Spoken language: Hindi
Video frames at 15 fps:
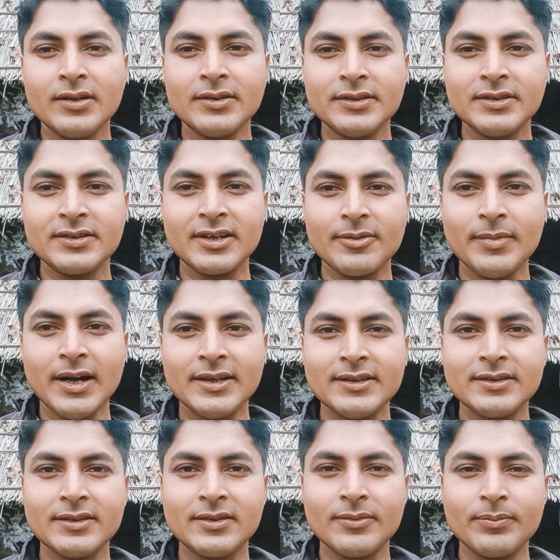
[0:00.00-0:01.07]
जिसके बाद
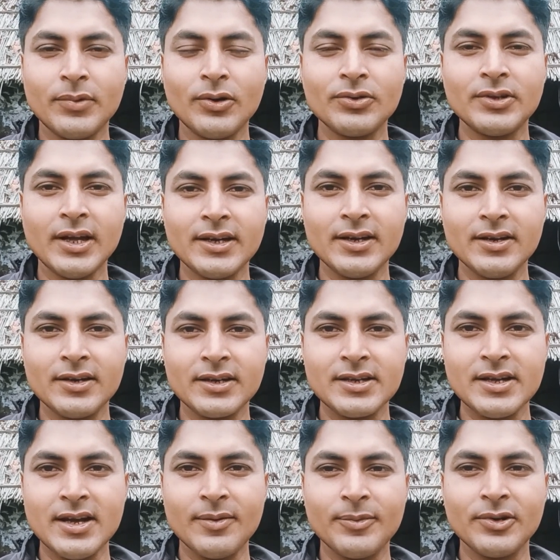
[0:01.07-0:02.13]
बहुत सारे
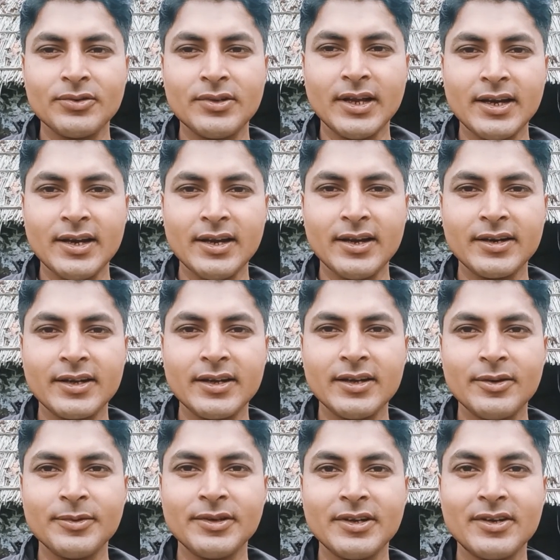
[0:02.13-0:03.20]
लड़कियाँ बहुत सारे लड़के
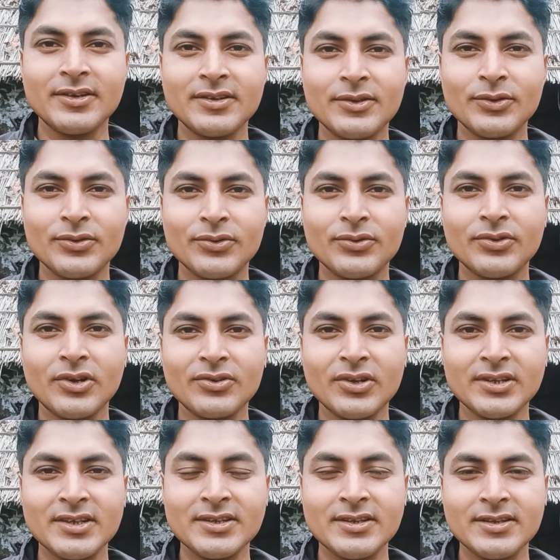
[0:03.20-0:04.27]
अभी
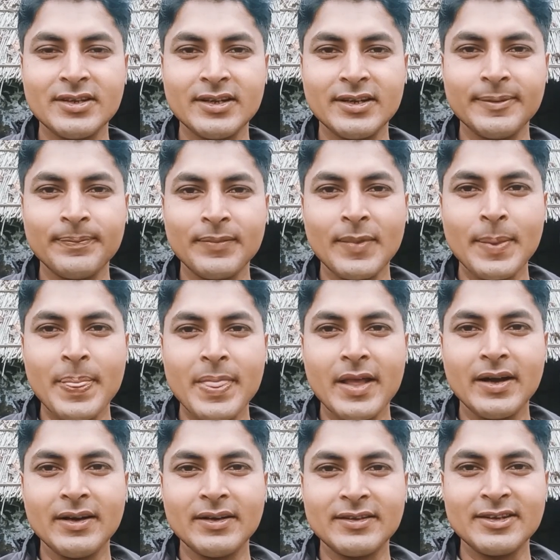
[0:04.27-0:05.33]
सरस्वती जी से
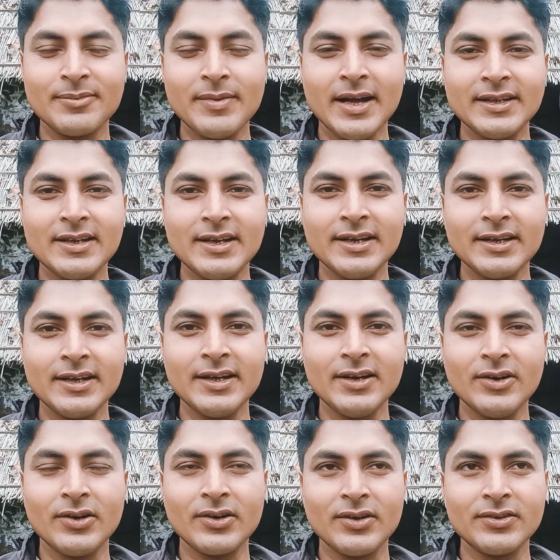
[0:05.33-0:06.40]
आशीर्वाद लेंगे
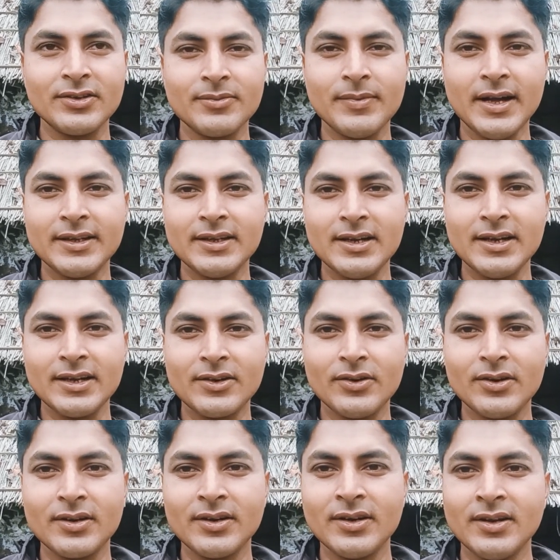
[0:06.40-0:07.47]
और आशीर्वाद
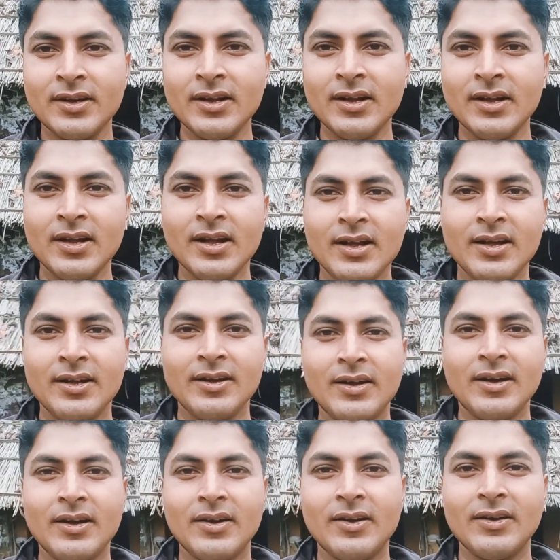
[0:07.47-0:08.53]
लेकर
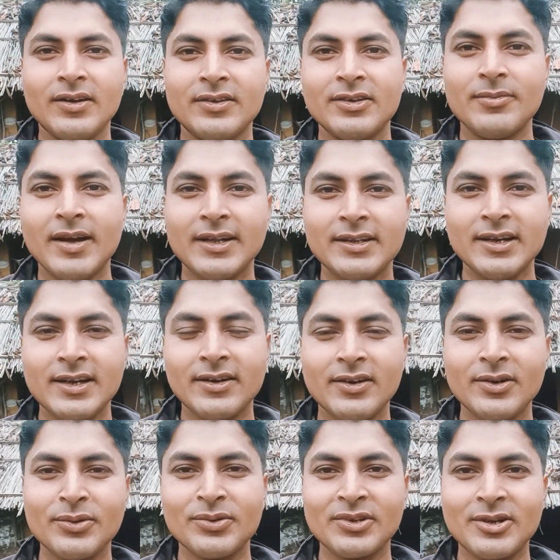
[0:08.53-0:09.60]
आशीर्वाद
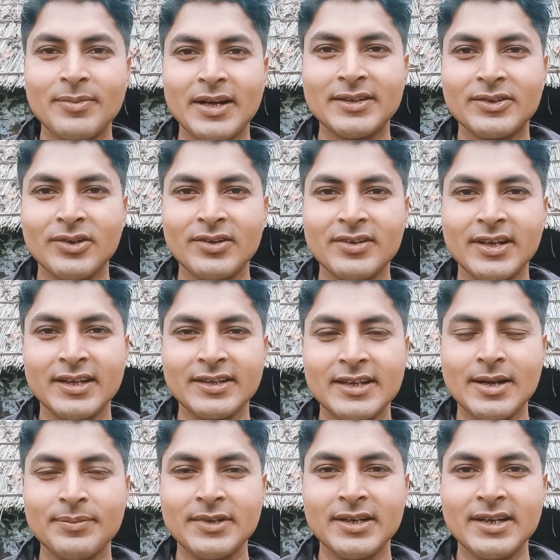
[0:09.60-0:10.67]
लेकर उसके बाद कल से
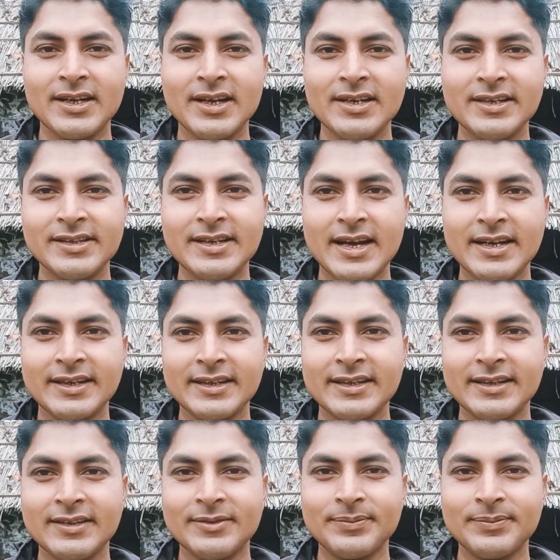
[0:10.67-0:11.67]
एग्ज़ाम देने के लिए जाएंगे